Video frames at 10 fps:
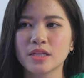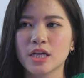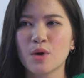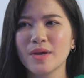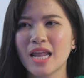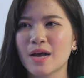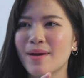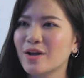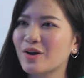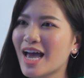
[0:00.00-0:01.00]
Thì không biết là các
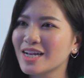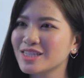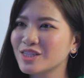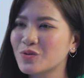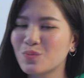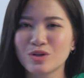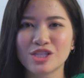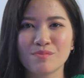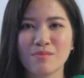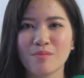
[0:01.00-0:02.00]
bạn có đang sử dụng một
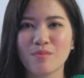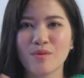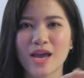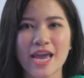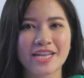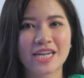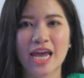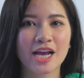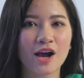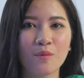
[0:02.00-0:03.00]
chiếc MacBook Air như thế
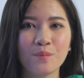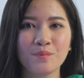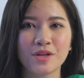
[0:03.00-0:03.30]
này không?